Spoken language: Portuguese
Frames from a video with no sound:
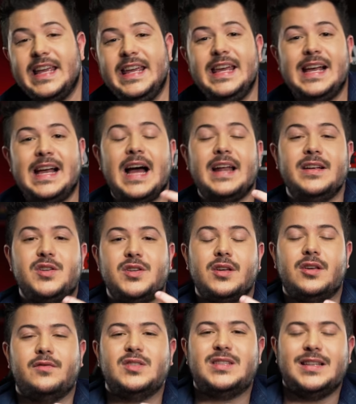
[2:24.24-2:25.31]
e
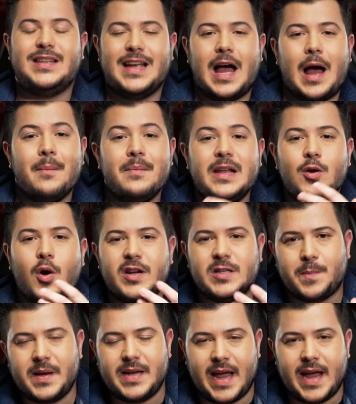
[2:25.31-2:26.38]
garantir que você tenha a melhor
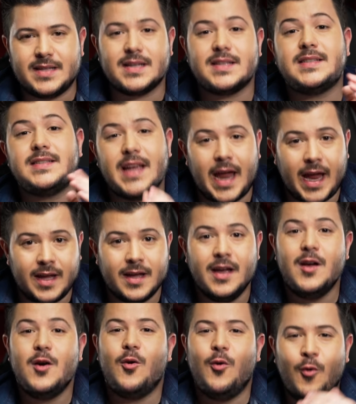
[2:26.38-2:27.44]
experiência sem
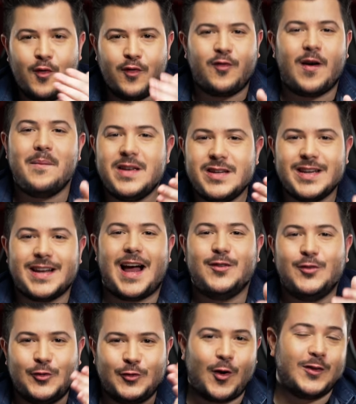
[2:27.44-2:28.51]
o
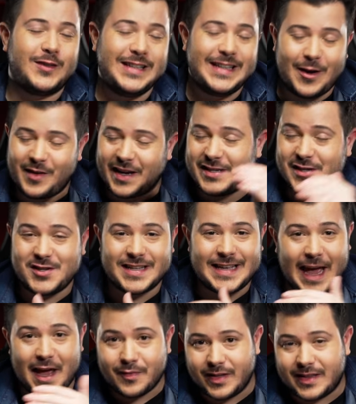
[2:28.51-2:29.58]
famigerado throttling, que é o que a gente
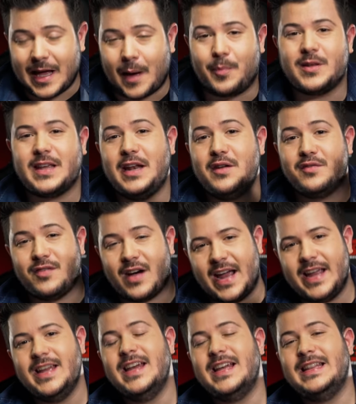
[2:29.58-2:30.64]
quer evitar, porque ele
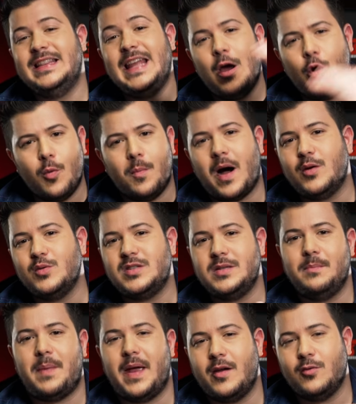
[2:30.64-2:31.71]
vai derrubar o
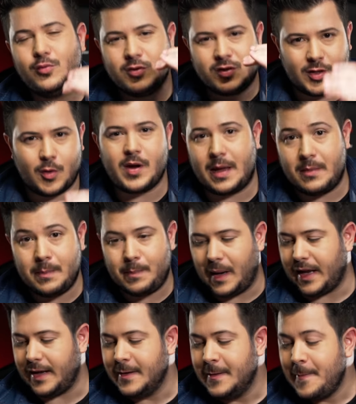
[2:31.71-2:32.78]
desempenho do seu
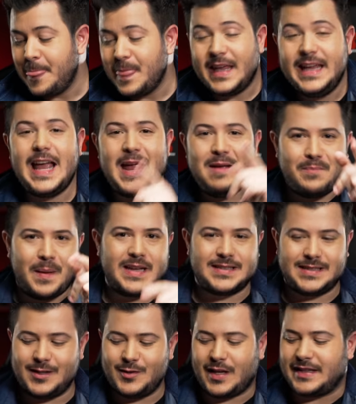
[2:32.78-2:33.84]
gameplay. E aí,
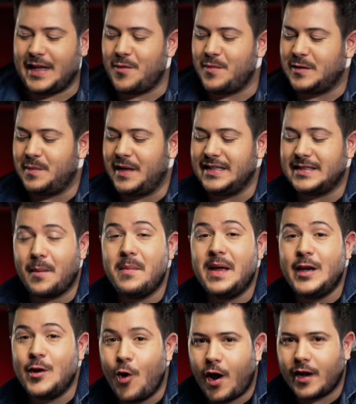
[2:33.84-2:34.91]
pensando até numa experiência
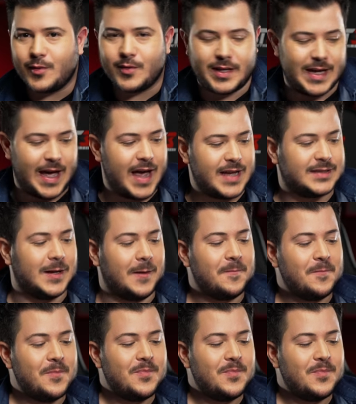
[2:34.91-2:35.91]
melhor do que essa,